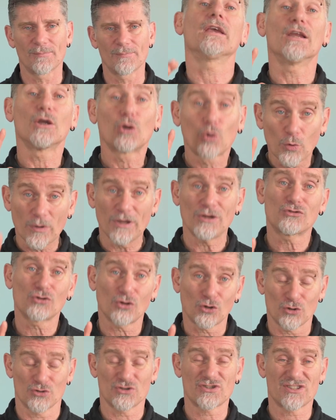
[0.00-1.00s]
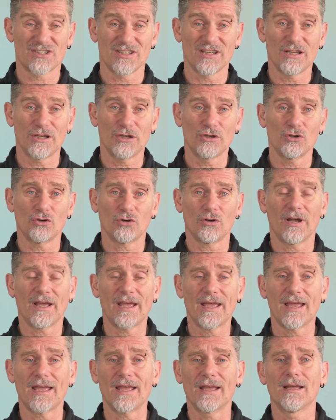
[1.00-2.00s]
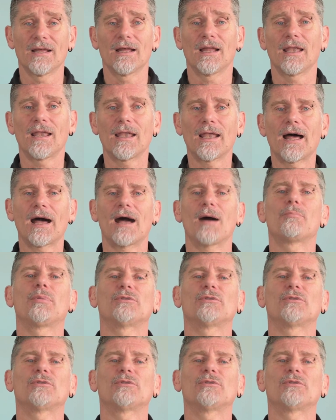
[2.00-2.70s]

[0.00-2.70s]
Il quinto consiglio è la